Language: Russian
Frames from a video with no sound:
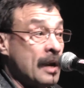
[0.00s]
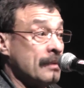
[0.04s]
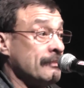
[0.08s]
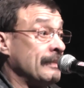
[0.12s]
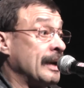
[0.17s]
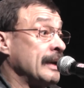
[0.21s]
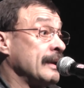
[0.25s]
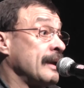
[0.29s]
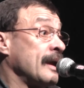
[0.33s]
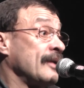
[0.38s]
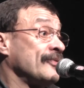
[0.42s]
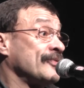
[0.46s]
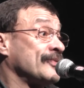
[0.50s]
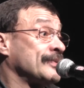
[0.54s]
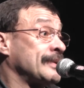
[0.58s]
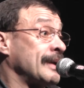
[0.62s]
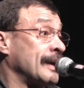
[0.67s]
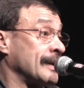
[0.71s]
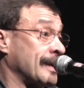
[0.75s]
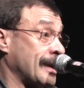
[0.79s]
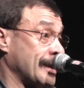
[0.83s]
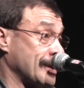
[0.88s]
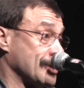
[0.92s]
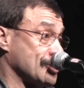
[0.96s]
моя
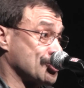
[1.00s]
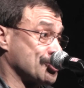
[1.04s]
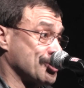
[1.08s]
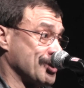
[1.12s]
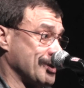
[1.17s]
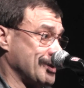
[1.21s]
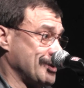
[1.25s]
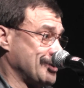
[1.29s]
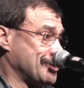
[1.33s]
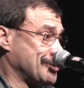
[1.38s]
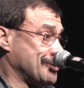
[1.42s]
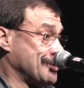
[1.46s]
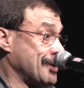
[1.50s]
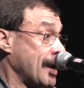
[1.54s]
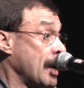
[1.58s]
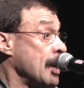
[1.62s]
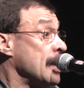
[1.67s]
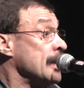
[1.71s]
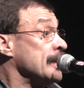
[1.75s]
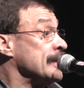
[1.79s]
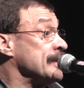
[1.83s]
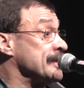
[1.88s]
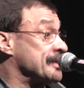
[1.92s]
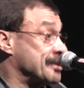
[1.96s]
вторая жизнь
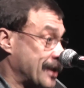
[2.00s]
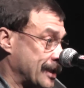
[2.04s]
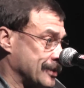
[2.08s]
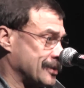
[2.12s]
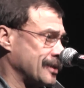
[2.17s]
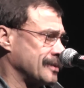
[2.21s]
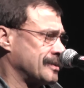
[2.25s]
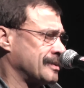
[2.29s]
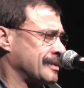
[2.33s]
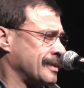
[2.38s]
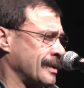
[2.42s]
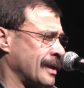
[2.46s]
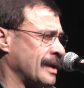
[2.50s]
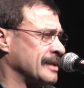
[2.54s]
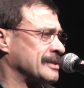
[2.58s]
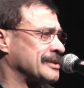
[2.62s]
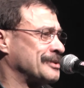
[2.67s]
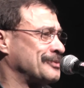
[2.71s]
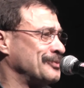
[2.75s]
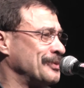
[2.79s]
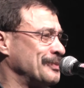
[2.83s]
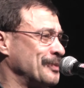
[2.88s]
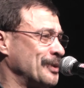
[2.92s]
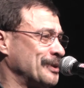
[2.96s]
И скажет
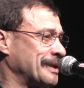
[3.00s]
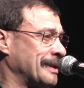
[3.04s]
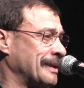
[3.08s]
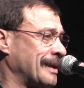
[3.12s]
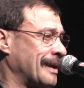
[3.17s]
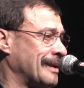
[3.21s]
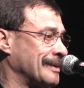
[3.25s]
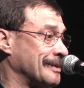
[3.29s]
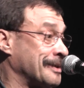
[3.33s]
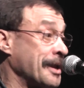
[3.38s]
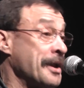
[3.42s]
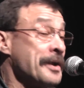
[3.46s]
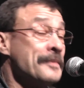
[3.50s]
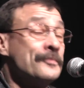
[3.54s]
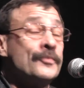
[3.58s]
здравствуй, мой талант,